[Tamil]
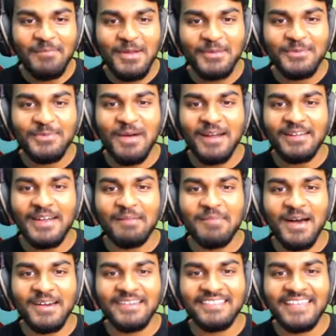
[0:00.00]
அப்படியே சும்மா
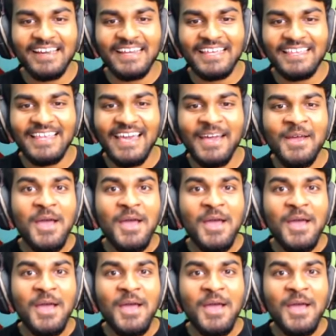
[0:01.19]
டமார் தெரிக்குது